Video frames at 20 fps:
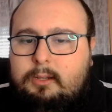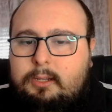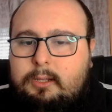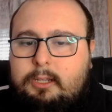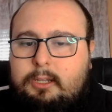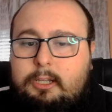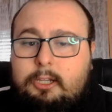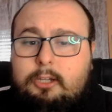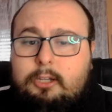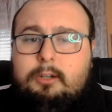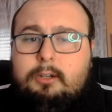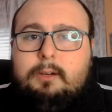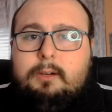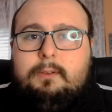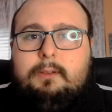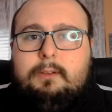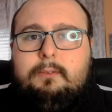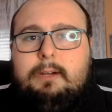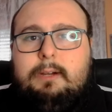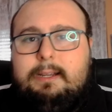io lo
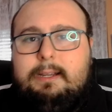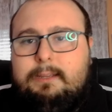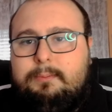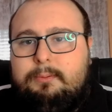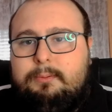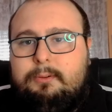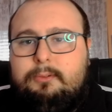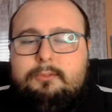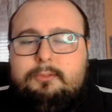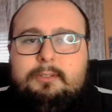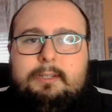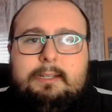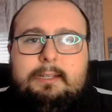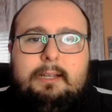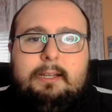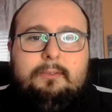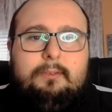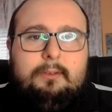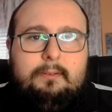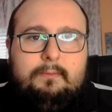avevo anche
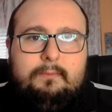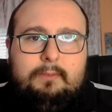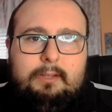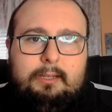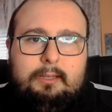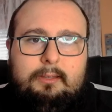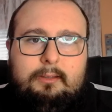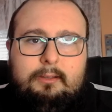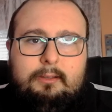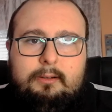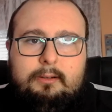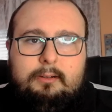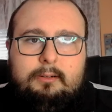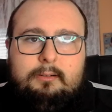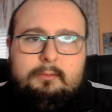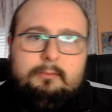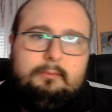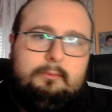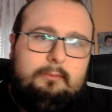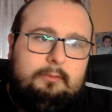pronosticato nel
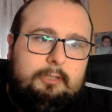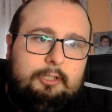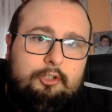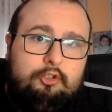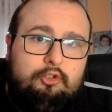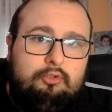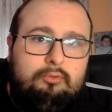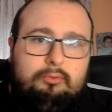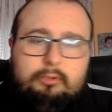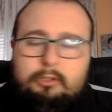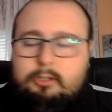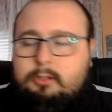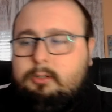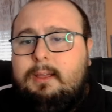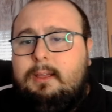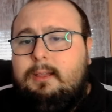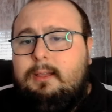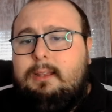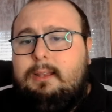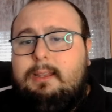video di
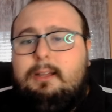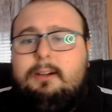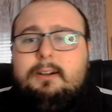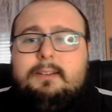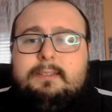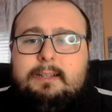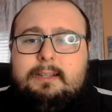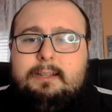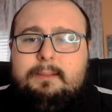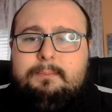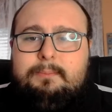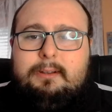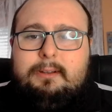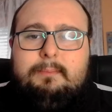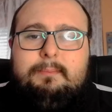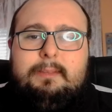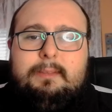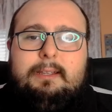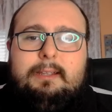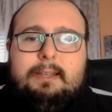giugno. La cosa che però a
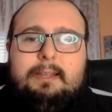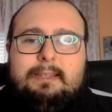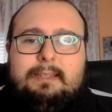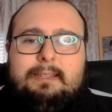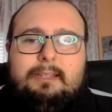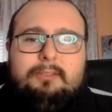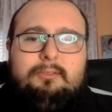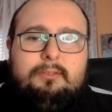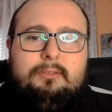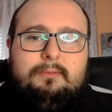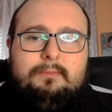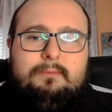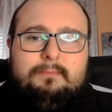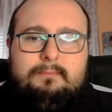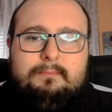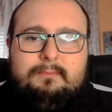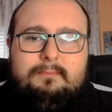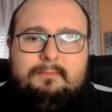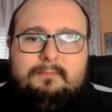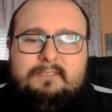me ha dato
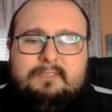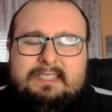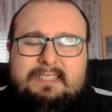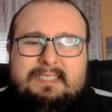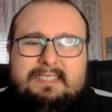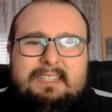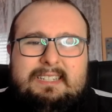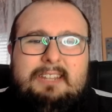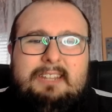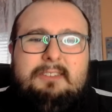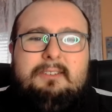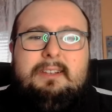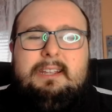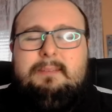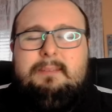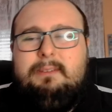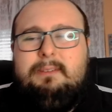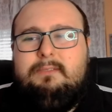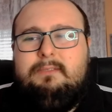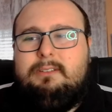fastidio e
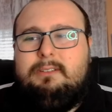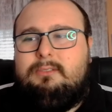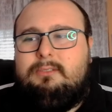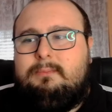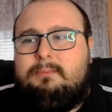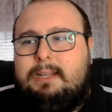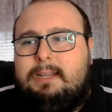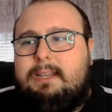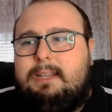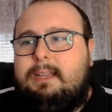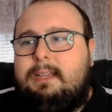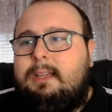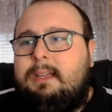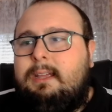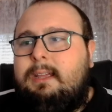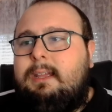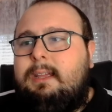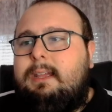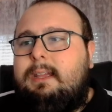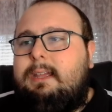che mi ha fatto
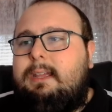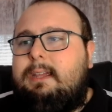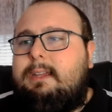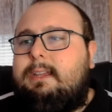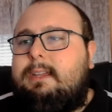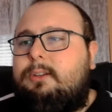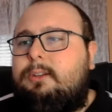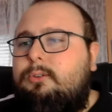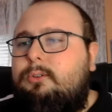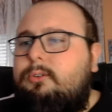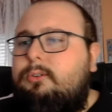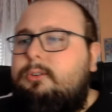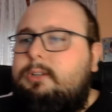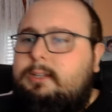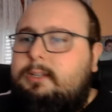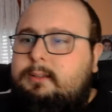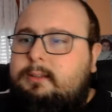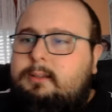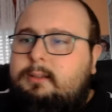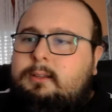male è che
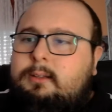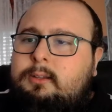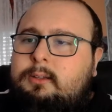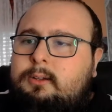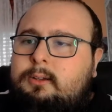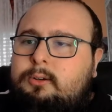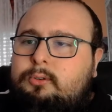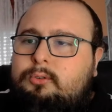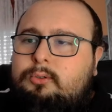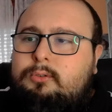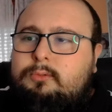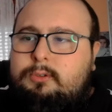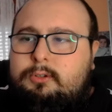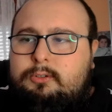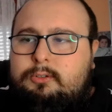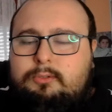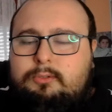noi con questo